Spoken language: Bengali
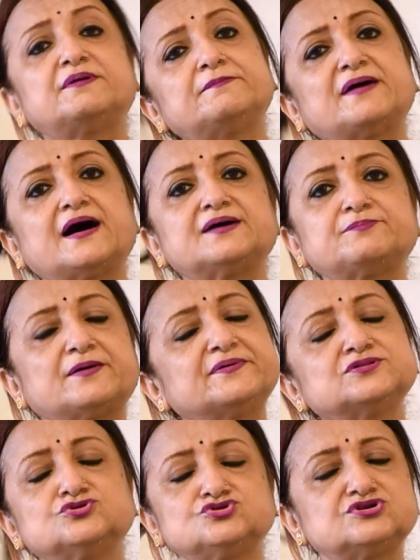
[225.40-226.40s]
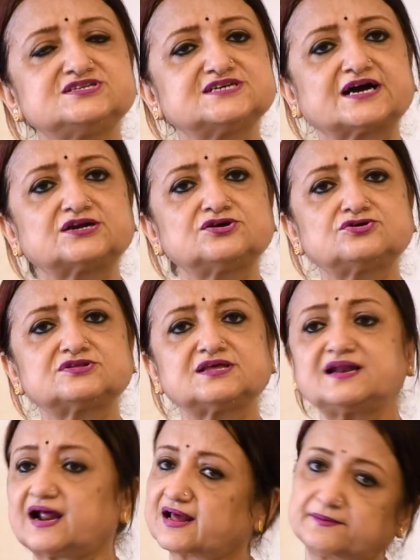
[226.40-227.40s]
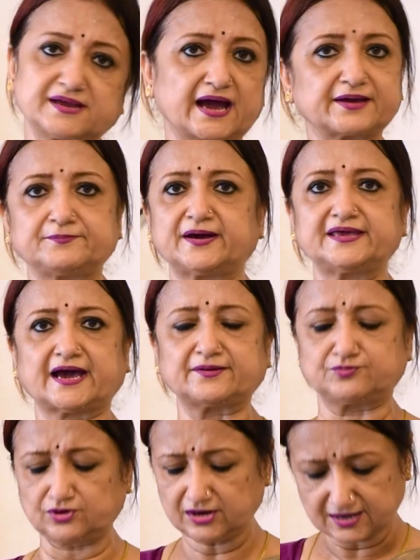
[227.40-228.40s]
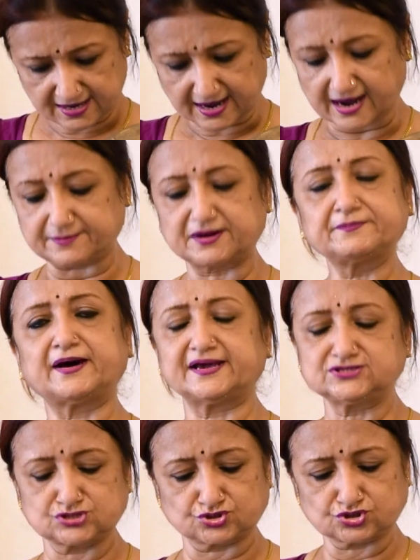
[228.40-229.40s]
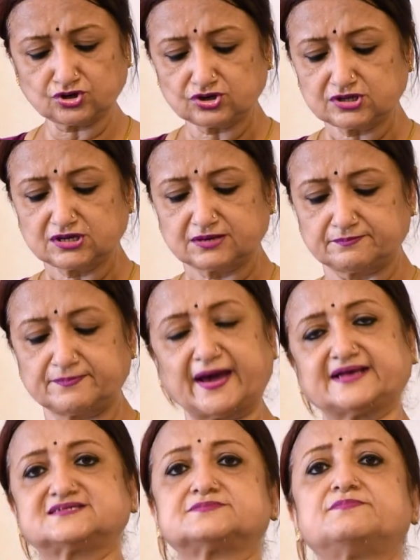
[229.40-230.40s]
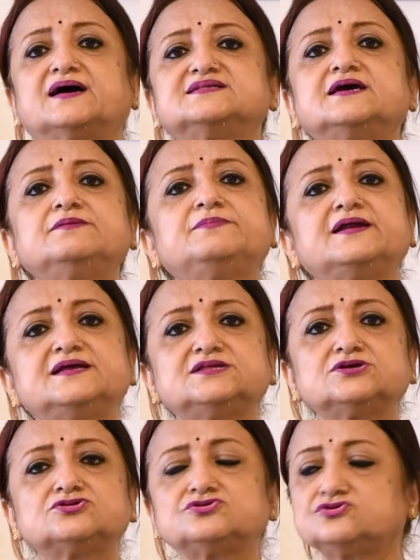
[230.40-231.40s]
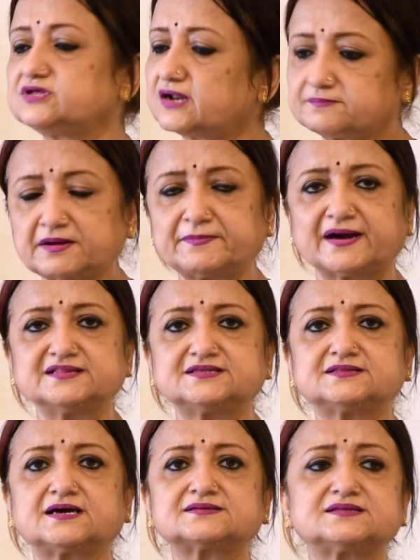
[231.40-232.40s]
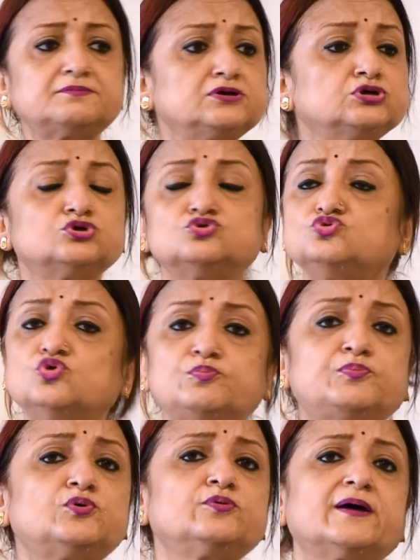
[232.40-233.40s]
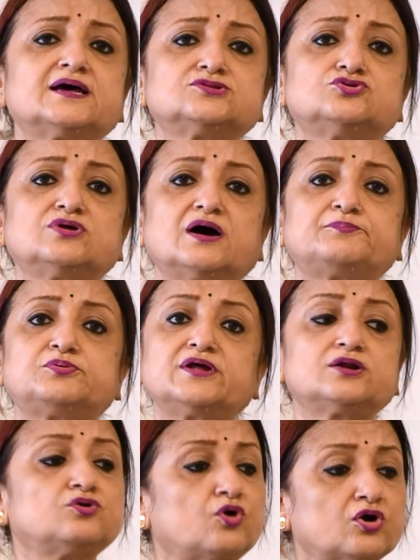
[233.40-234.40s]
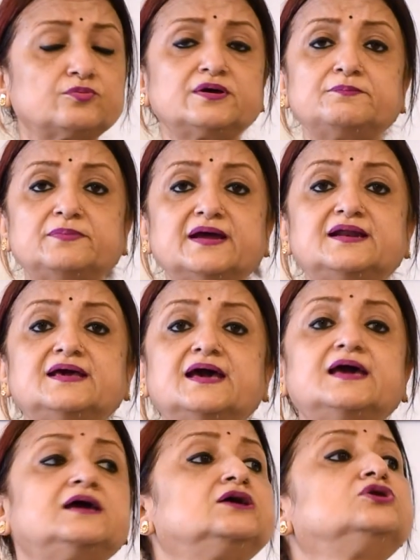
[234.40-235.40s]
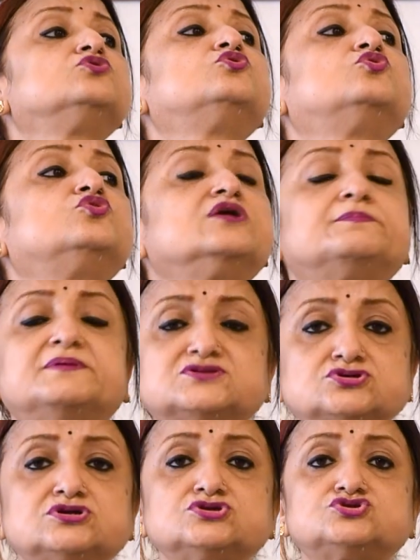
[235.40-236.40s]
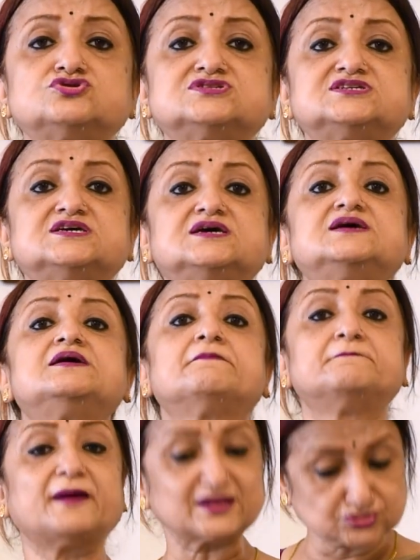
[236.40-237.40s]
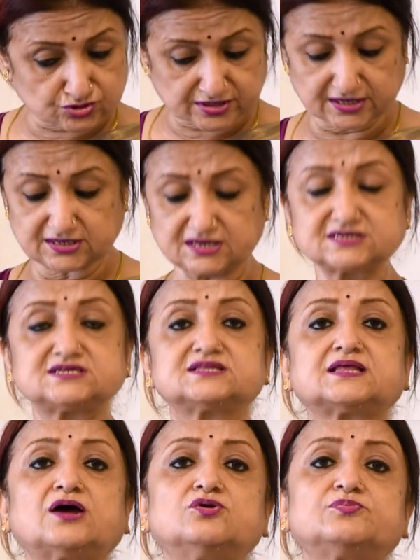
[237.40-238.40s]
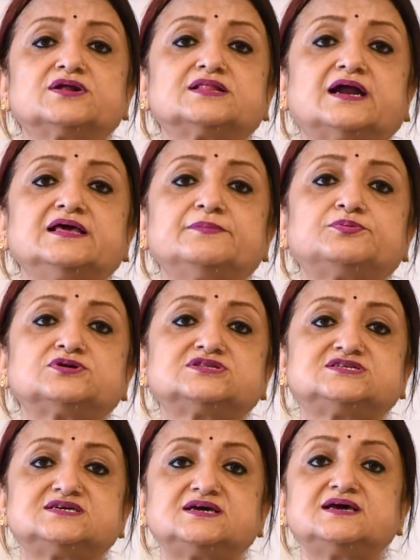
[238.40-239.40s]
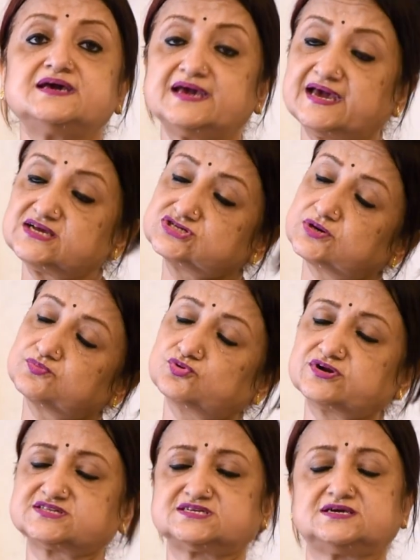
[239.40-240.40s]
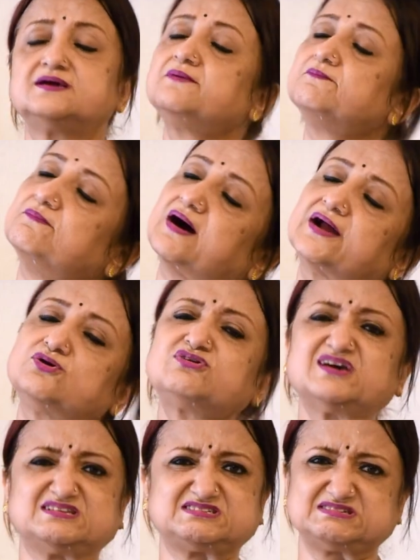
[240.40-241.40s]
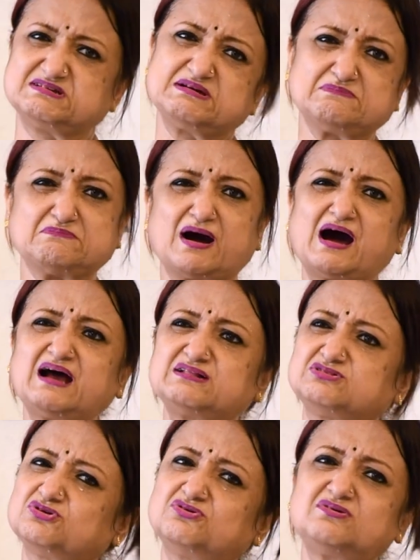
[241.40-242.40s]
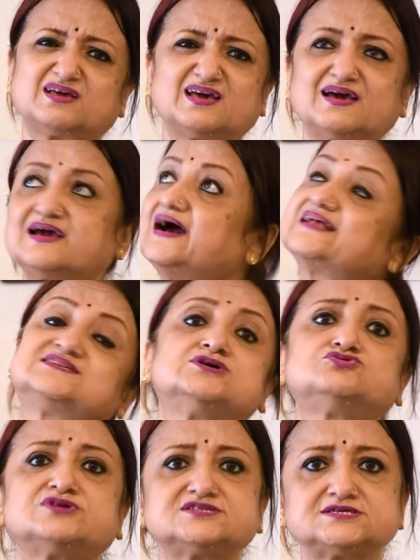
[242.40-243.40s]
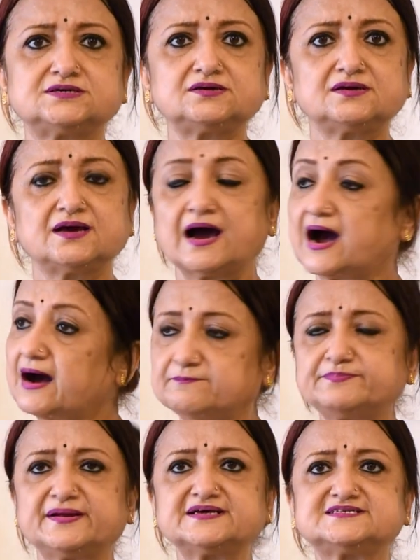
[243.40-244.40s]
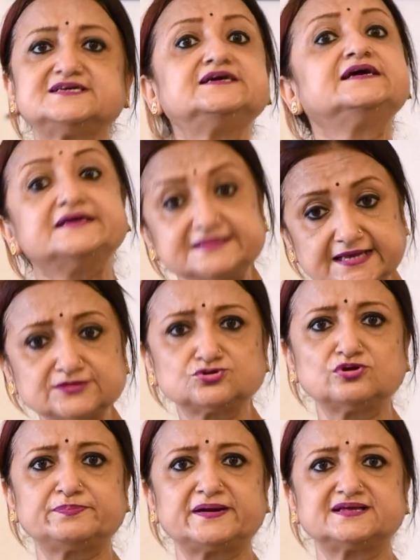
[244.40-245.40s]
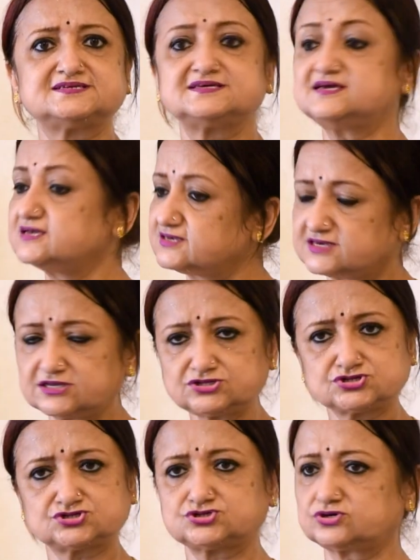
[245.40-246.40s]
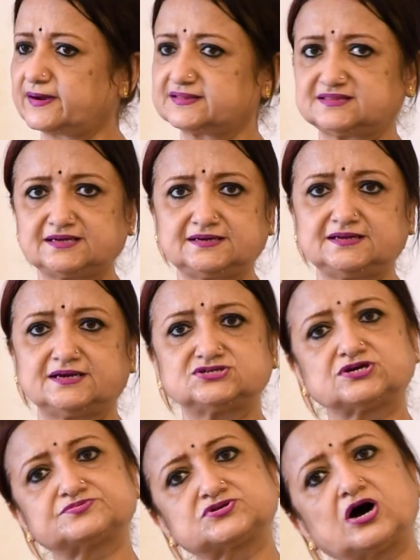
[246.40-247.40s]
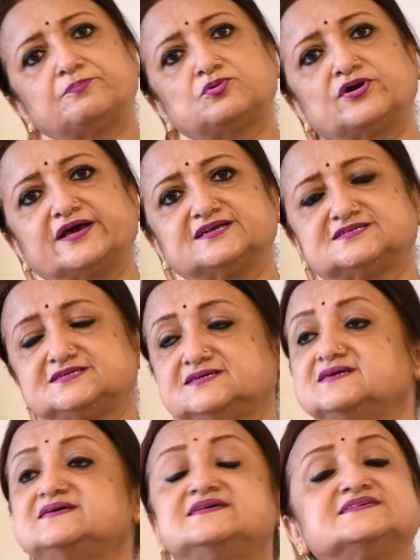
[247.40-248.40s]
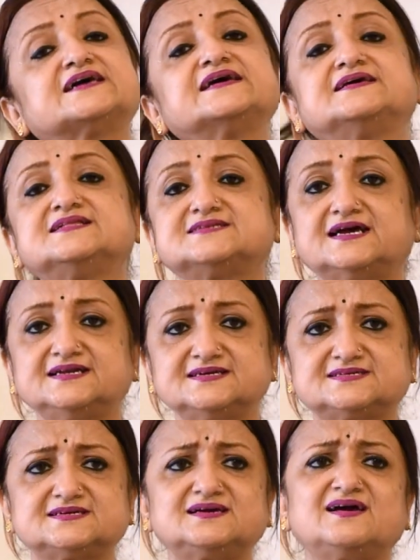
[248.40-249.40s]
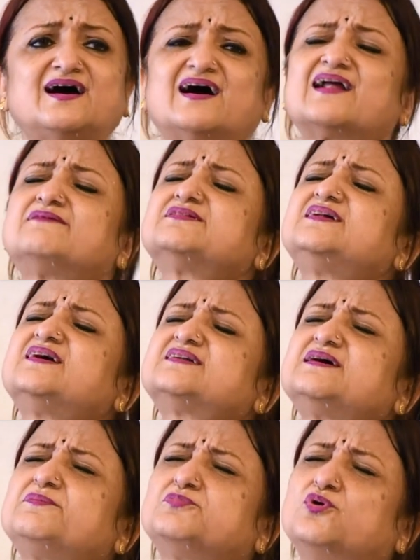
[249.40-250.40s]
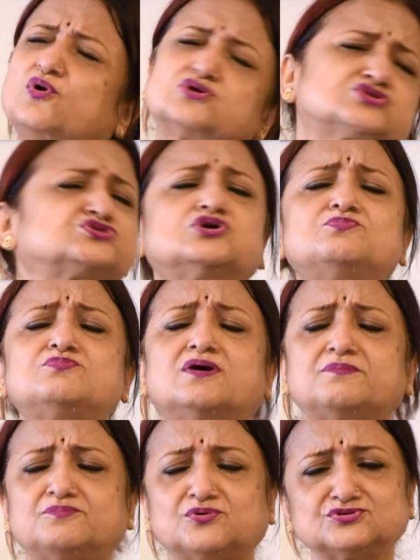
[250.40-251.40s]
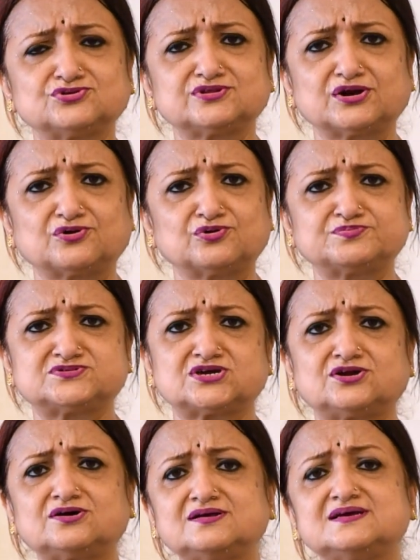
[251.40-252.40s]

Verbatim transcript: আমার মা বাবা দুজনেই চাকরি করতেন আর আমি এক ভাই এক বোন আমার ভাই ছোট ব্যাস মা যেই বেরিয়ে যেত যেদিন আমরা বাড়িতে থাকতাম দুপুরবেলা দুর্গাপুরের গরমে বেরিয়ে কুকুরের পেছনে ছুটছি বাছুরকে নিয়ে এসে তার উপরে দাঁড়িয়ে পড়ছি এইসব করেছি মারও খেয়েছি মার ধর খেয়ে গাছে উঠেছি আম পেরেছি তেঁতুল পেরেছি কিচ্ছু বাদ দিইনি এইসব সব করে গেছি সাইকেল চালিয়েছি আর আমাদের একটা অসম্ভব বন্ধুদের গ্রুপ ছিল